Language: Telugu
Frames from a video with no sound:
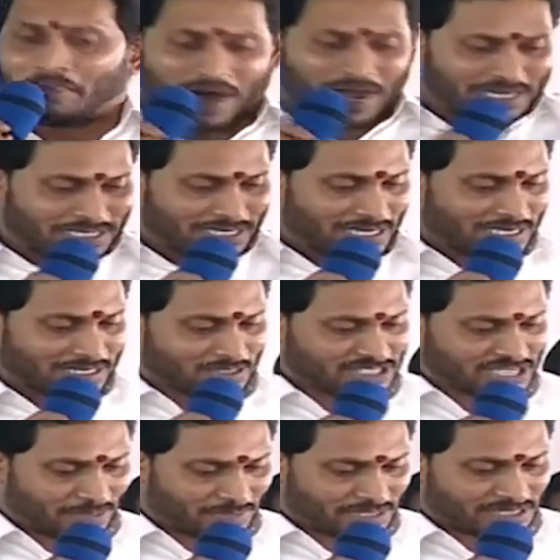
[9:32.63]
పార్టీలకు
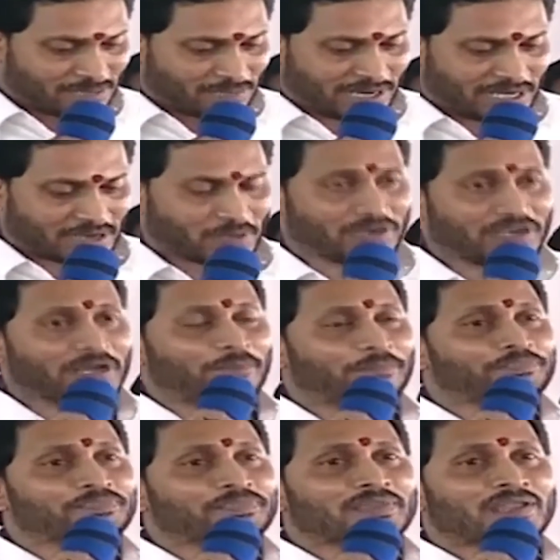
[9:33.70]
సంబంధం లేకుండా
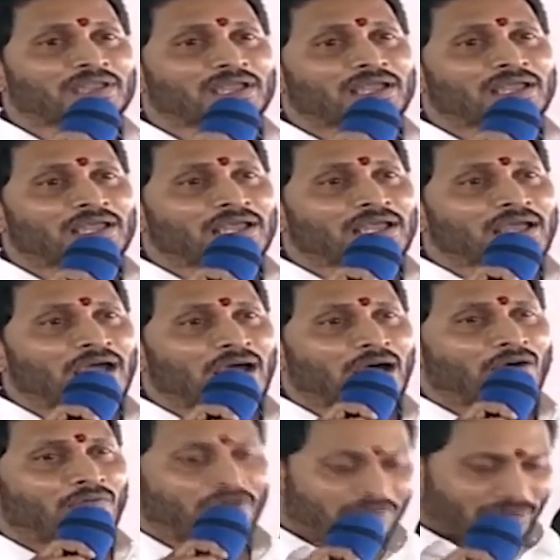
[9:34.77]

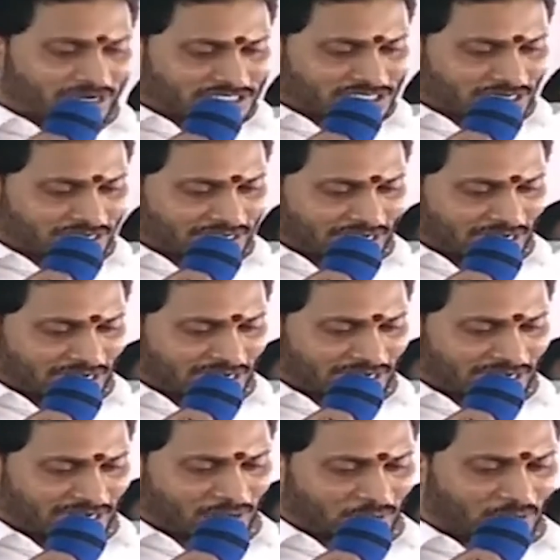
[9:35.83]
వివక్షకి
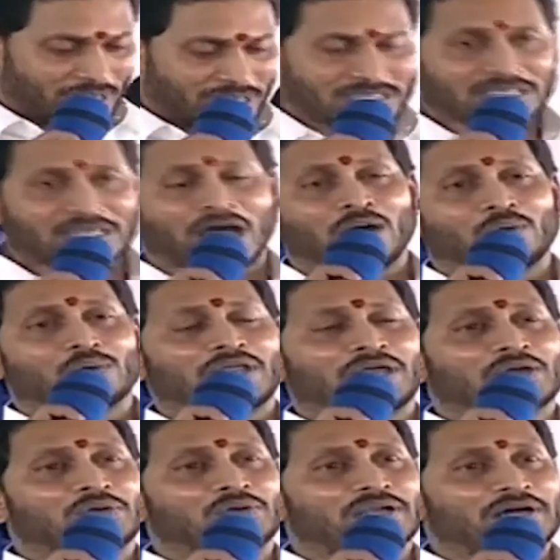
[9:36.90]
ఎక్కడా కూడా తావు
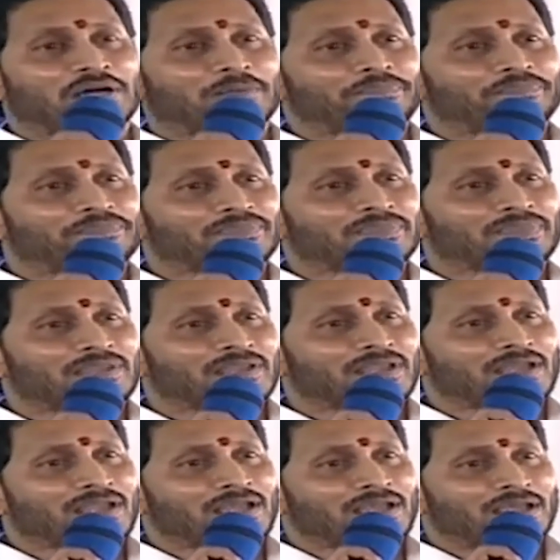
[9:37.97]
లేకుండా
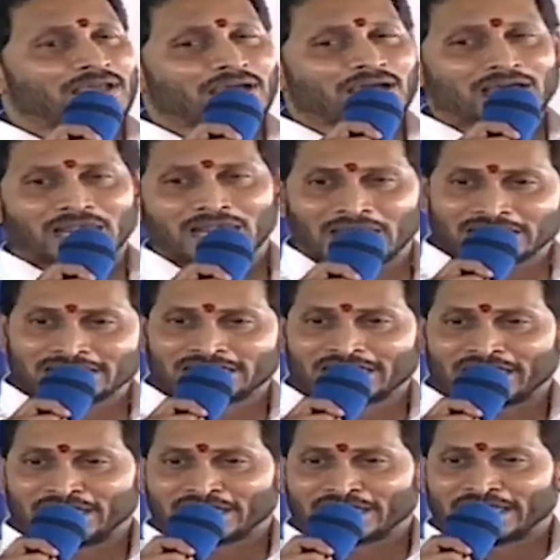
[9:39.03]

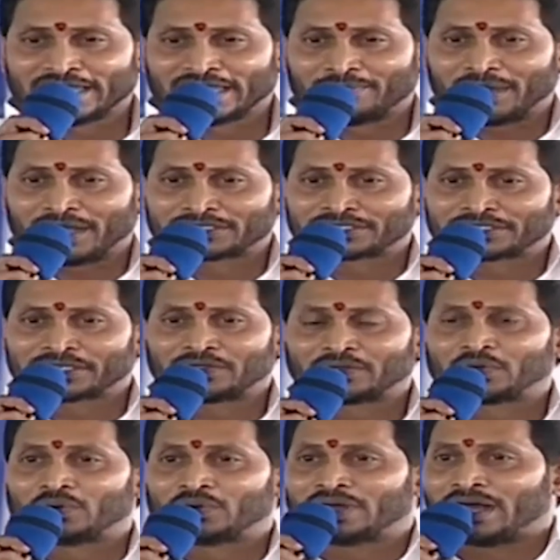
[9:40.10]
లంచానికి
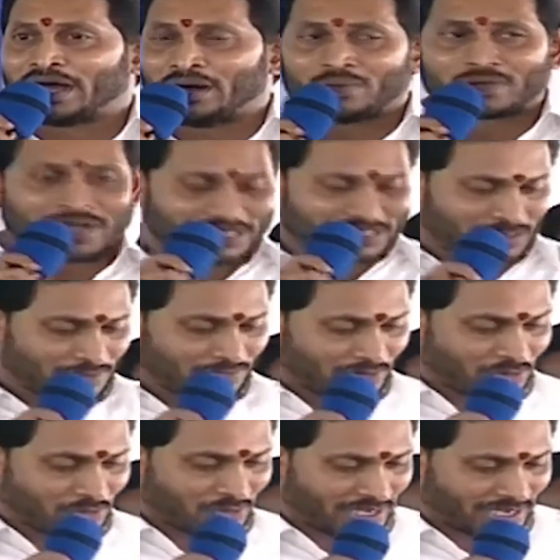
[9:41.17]
ఏమాత్రం కూడా అవకాశం
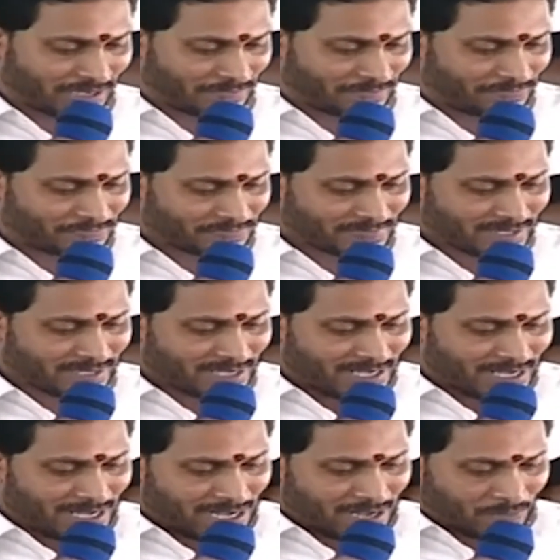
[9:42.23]
ఇవ్వకుండా
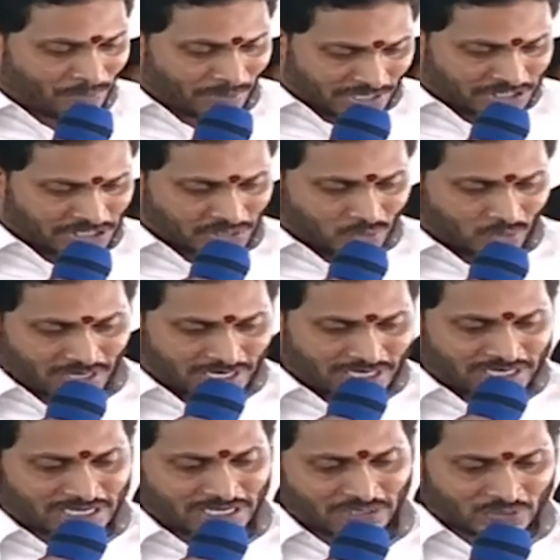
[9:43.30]
ప్రతి
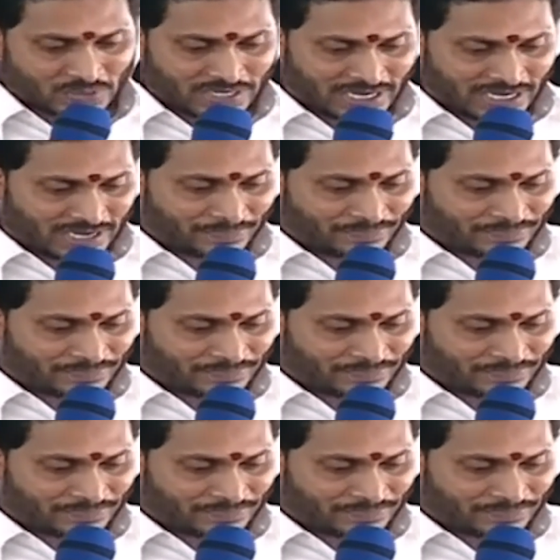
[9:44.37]
ఒక్కరికి కూడా